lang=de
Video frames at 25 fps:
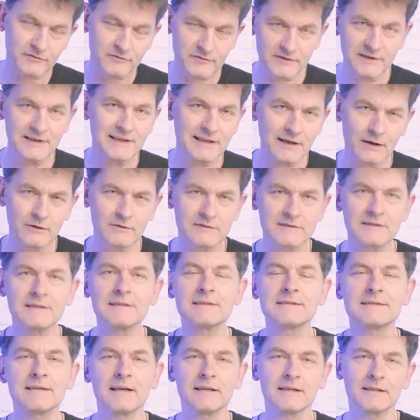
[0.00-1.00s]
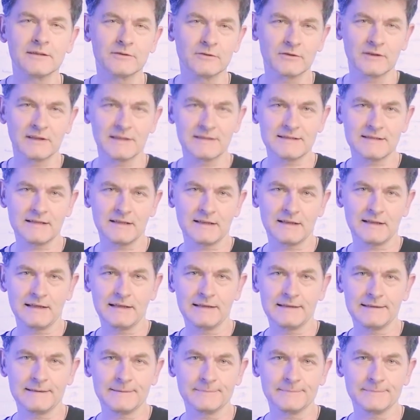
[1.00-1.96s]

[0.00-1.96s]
Wie die aussehen, zeige ich euch jetzt dann gleich.